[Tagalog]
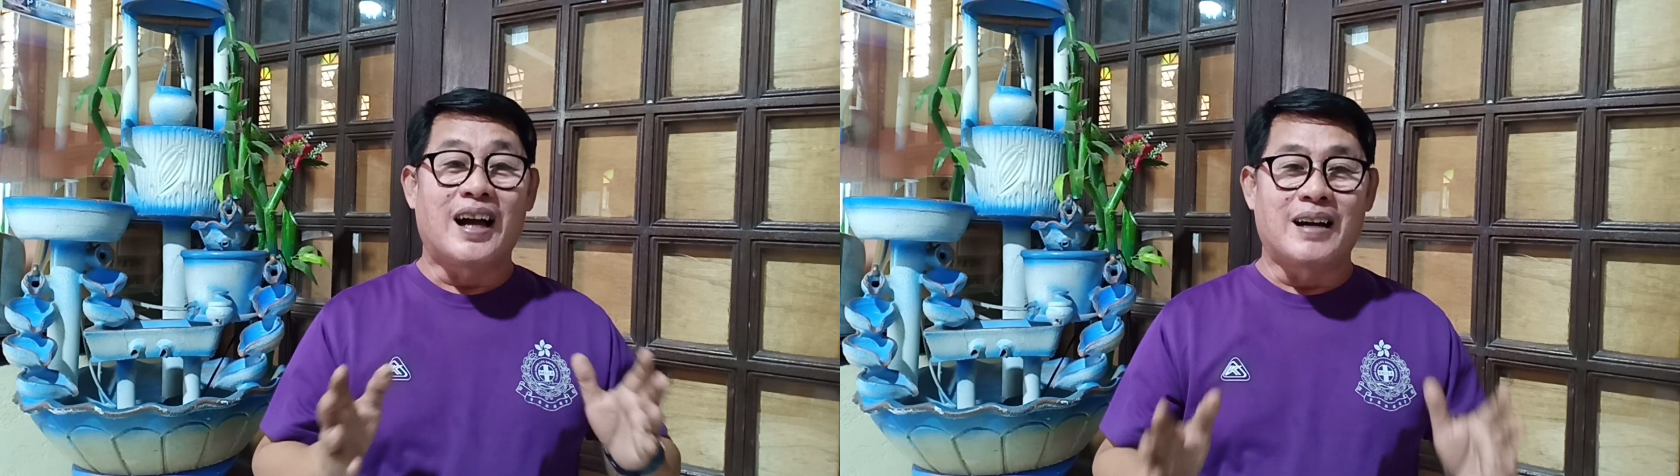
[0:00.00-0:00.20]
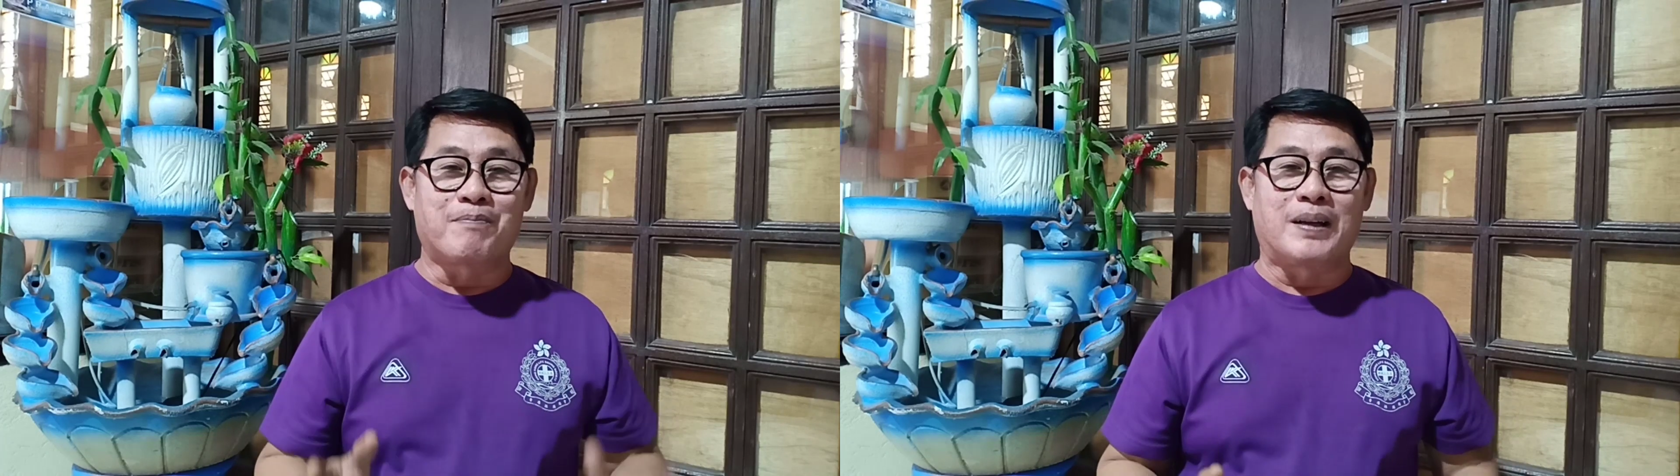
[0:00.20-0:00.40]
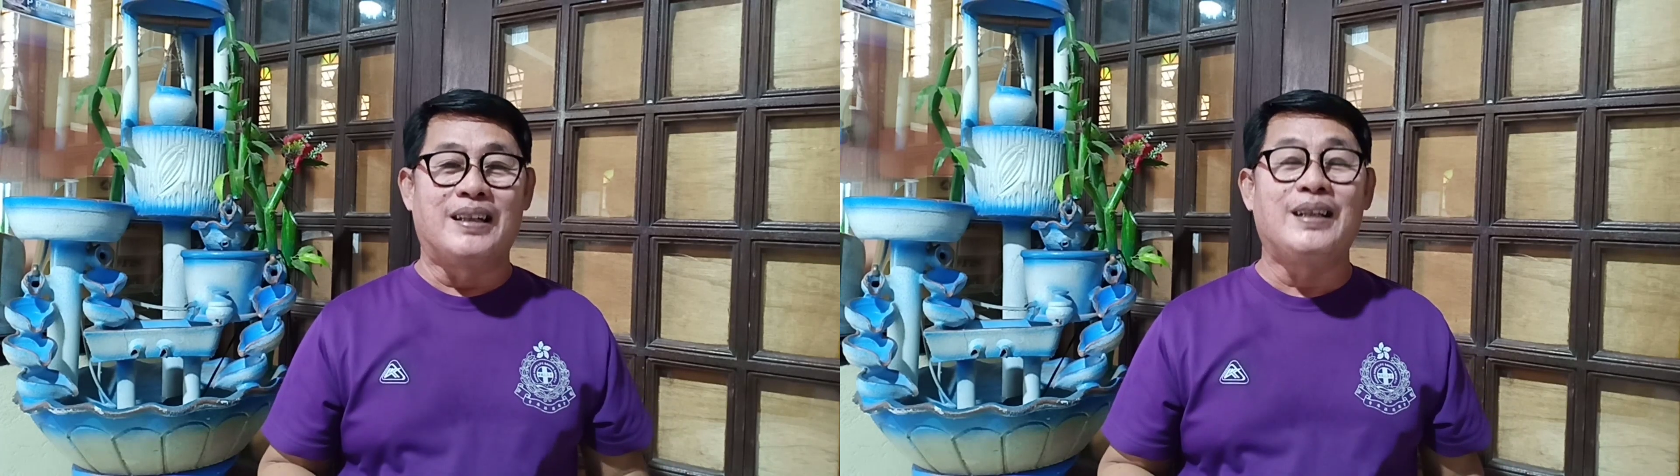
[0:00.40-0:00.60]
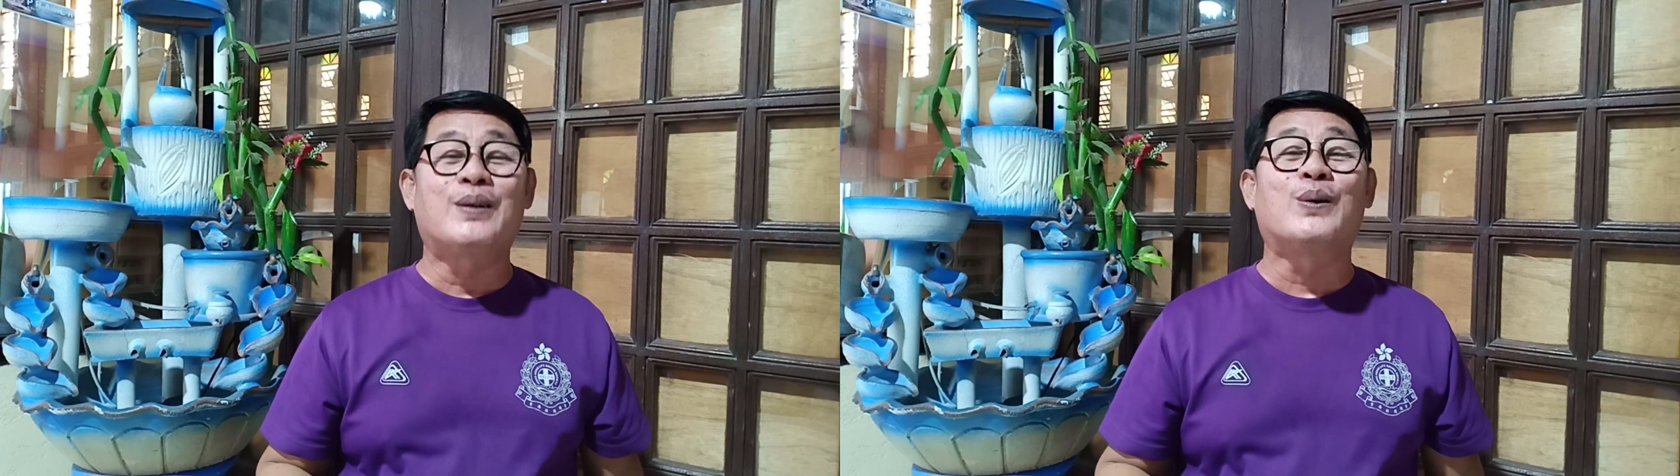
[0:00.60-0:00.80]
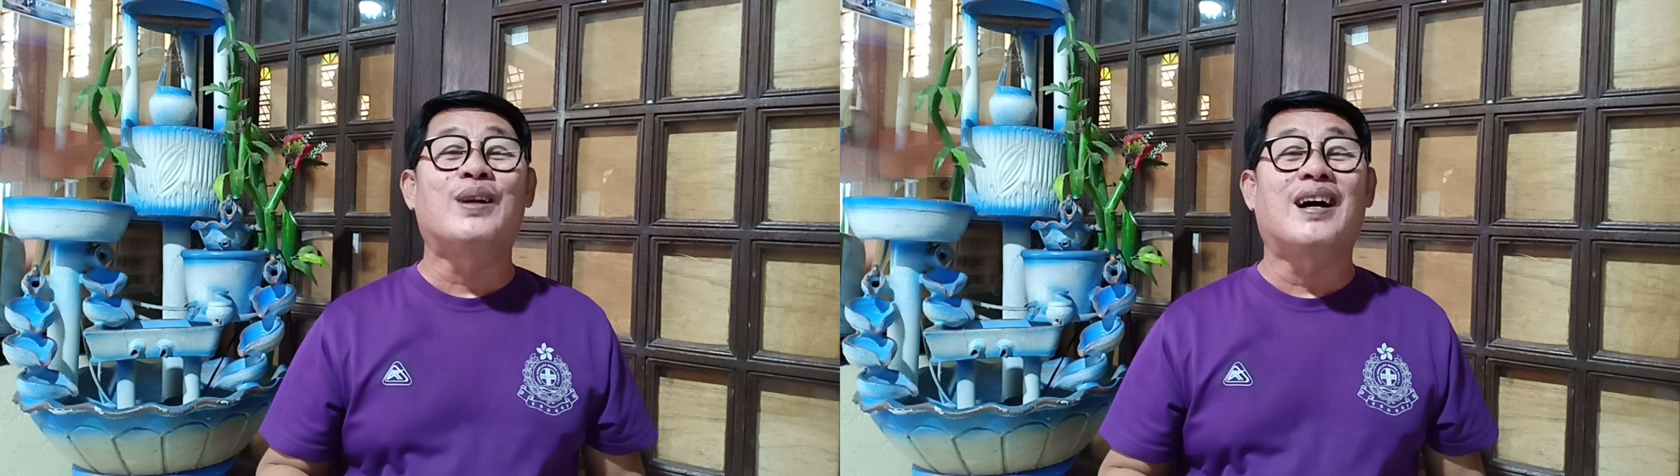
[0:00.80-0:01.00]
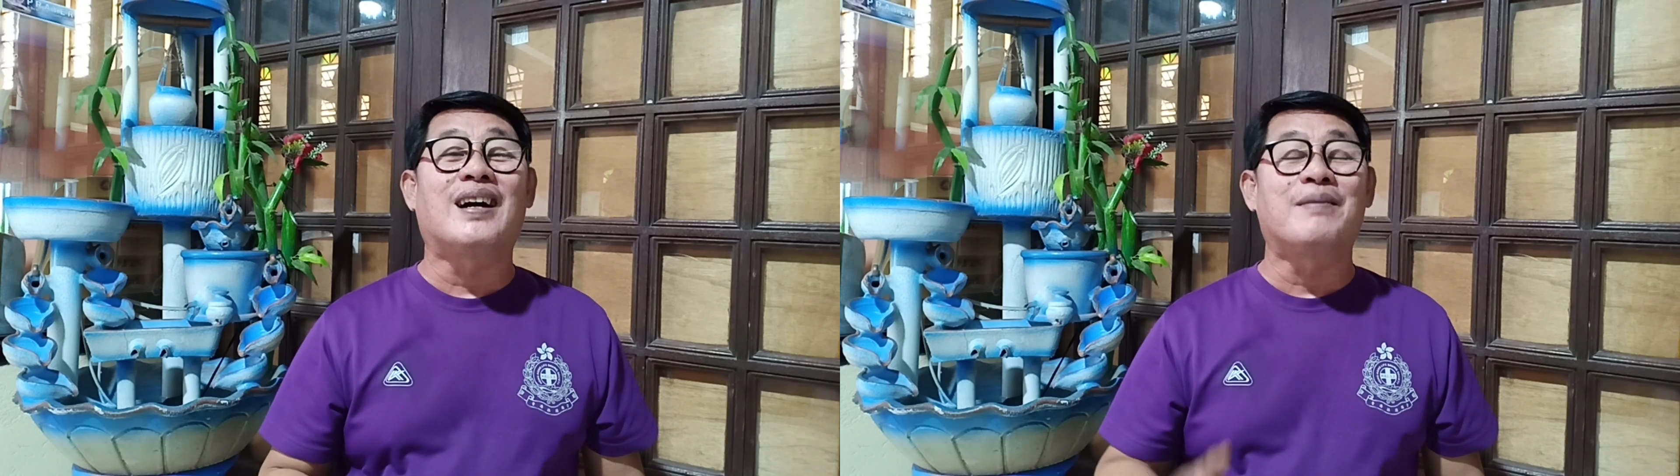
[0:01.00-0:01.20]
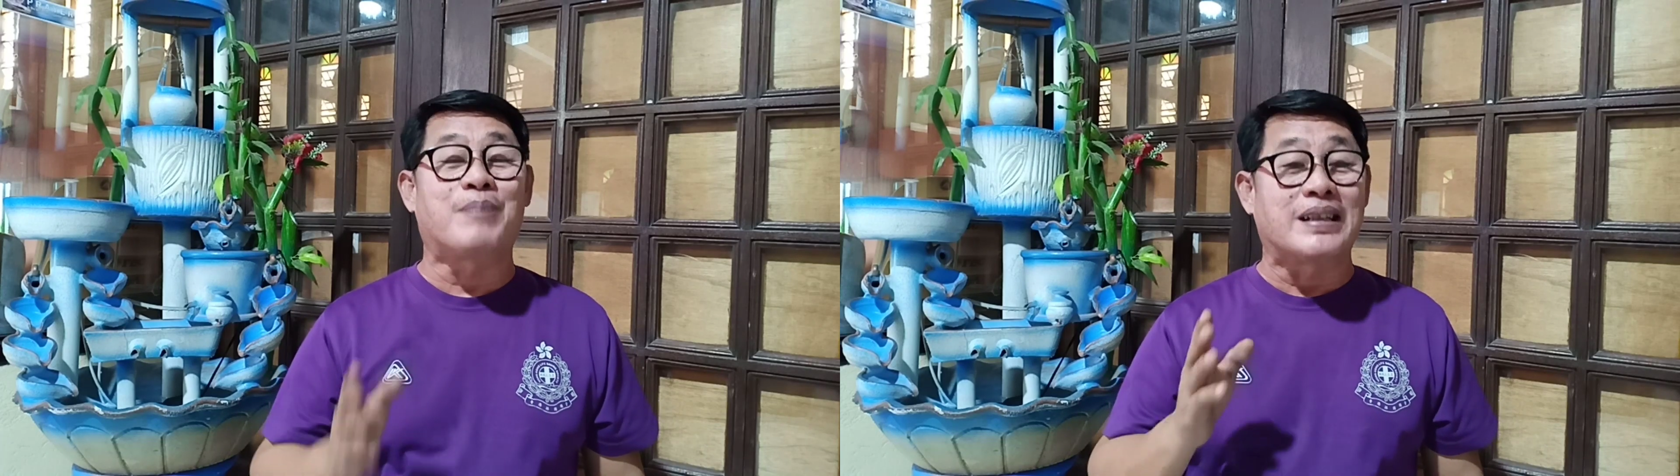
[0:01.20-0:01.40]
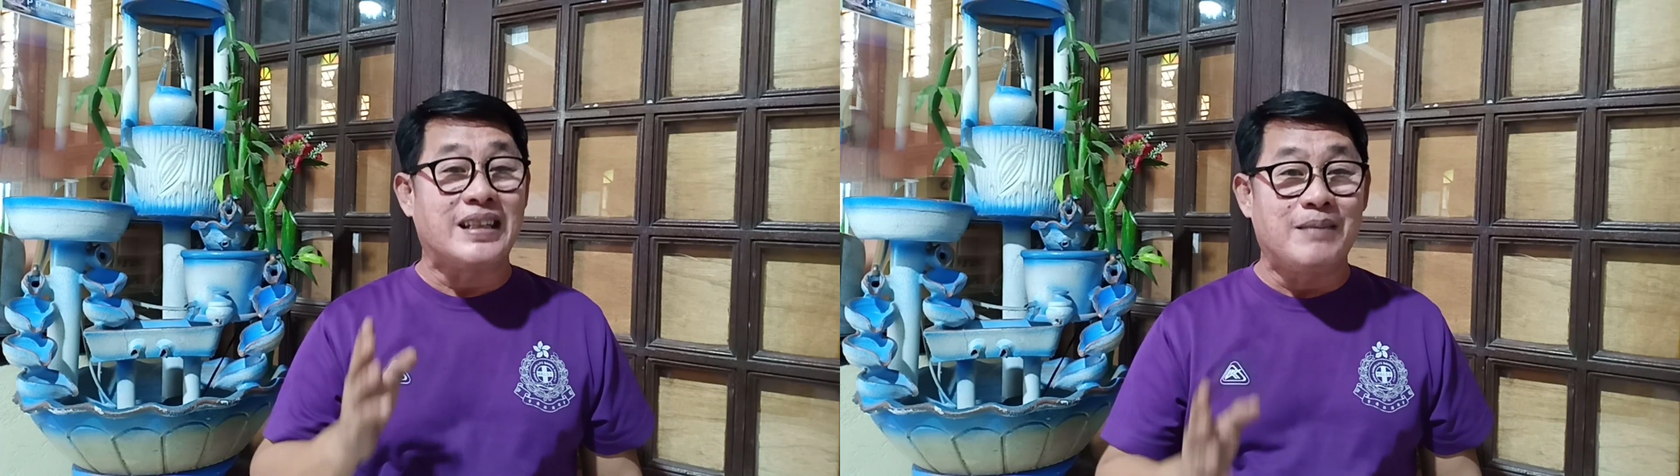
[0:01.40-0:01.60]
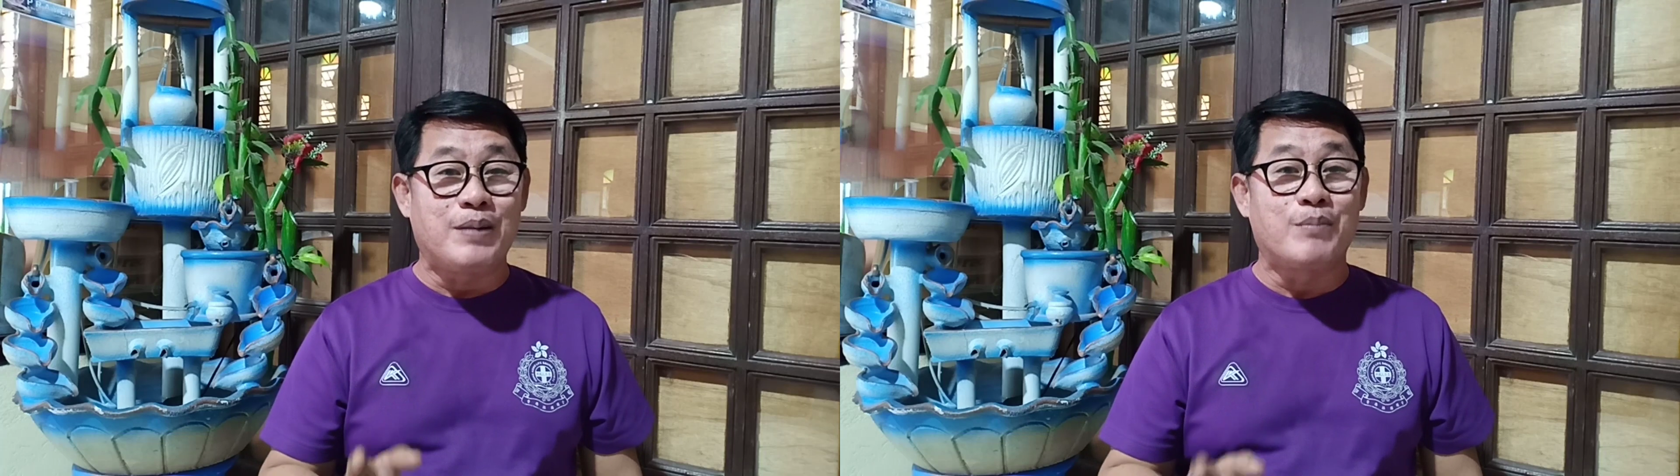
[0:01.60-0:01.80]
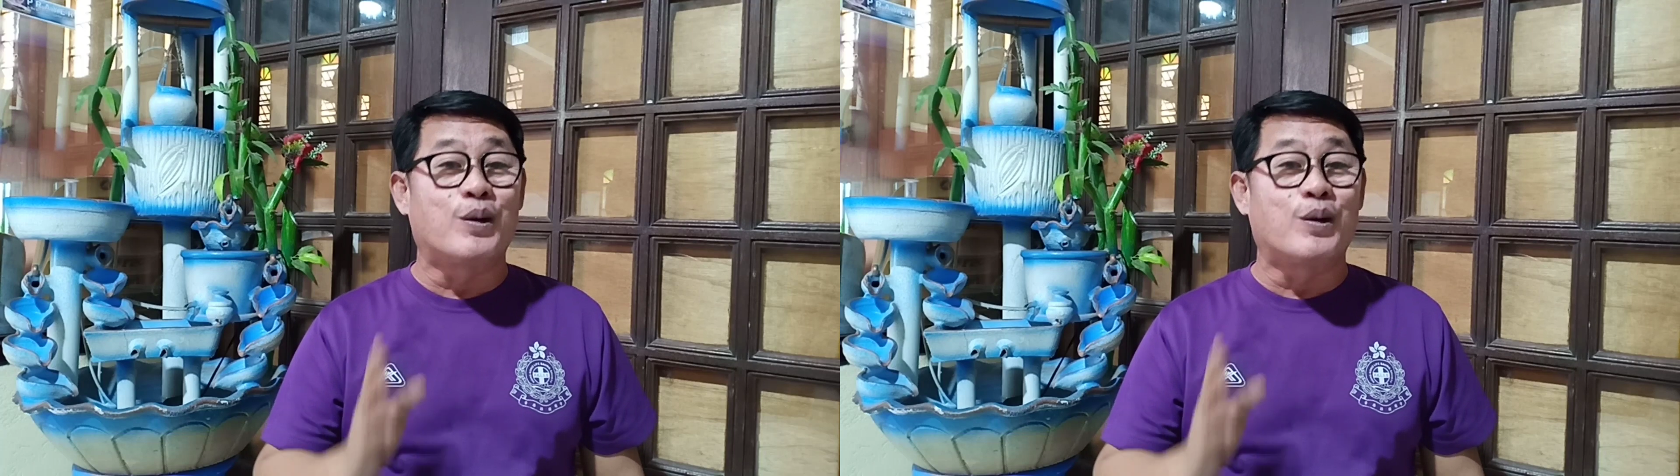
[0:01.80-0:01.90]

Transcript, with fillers: Ang pelikulang Pag-ibig